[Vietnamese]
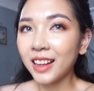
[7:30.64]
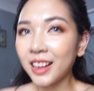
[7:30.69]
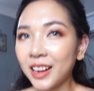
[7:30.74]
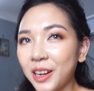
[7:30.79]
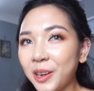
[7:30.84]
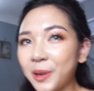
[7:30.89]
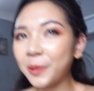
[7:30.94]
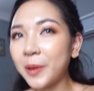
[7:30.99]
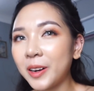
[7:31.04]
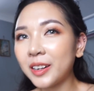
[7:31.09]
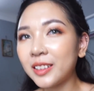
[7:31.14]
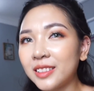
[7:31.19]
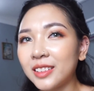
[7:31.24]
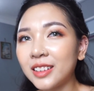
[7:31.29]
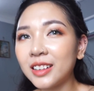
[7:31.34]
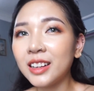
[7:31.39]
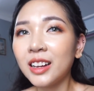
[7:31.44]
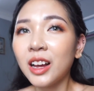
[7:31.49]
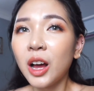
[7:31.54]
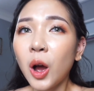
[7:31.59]
Hello mọi
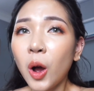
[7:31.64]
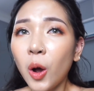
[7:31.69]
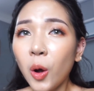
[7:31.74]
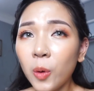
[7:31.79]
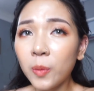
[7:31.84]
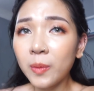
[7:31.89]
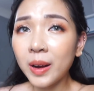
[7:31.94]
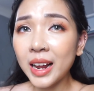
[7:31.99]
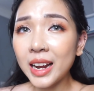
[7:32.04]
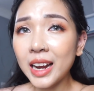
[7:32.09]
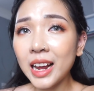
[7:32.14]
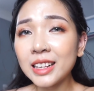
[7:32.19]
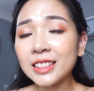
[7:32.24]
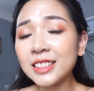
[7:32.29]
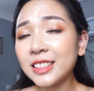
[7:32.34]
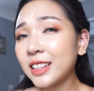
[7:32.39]
người, hôm nay đã